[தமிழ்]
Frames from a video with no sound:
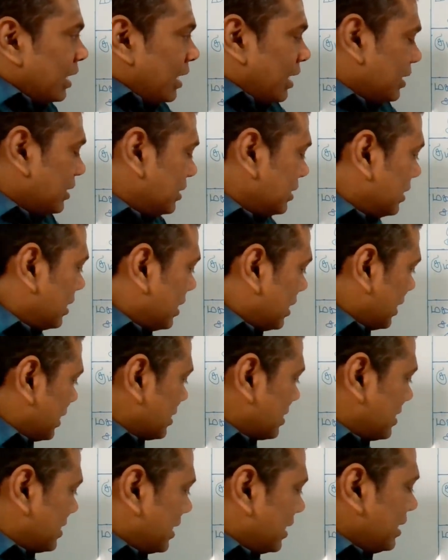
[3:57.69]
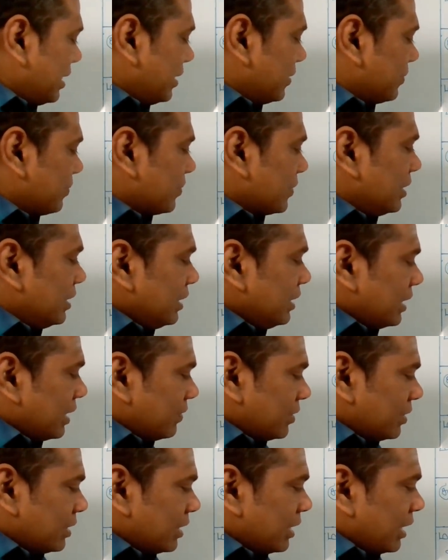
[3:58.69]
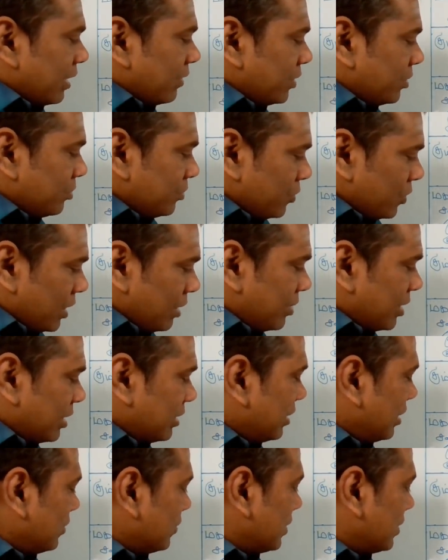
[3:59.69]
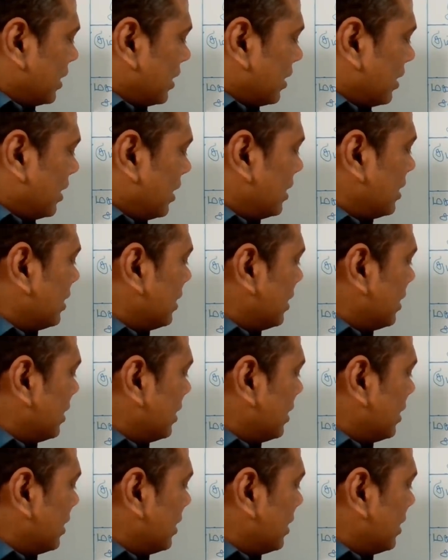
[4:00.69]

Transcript: அடுத்ததாக சனி இங்க வந்து அவர் மூணாம் இடத்துல உட்காரலாம்